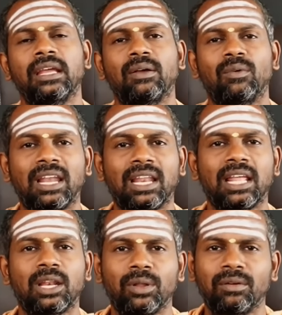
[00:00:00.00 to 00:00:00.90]
இல்லை
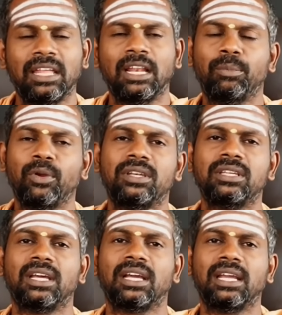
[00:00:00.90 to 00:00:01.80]
வள்ளலாரோட வழியில்
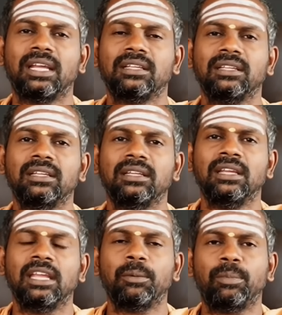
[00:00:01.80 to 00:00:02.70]
போயிட்டுருக்காங்க
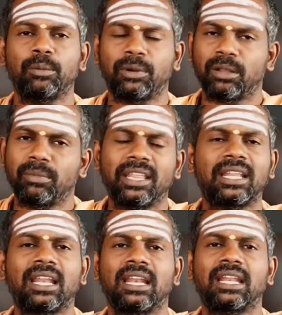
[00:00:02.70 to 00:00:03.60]
இப்படிப்பட்ட
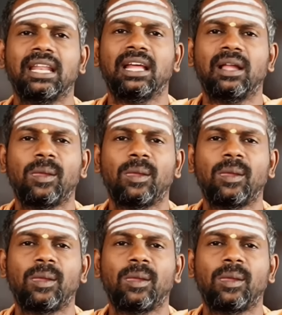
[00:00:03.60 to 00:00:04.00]
மனிதர்கள்லாம் என்னென்னா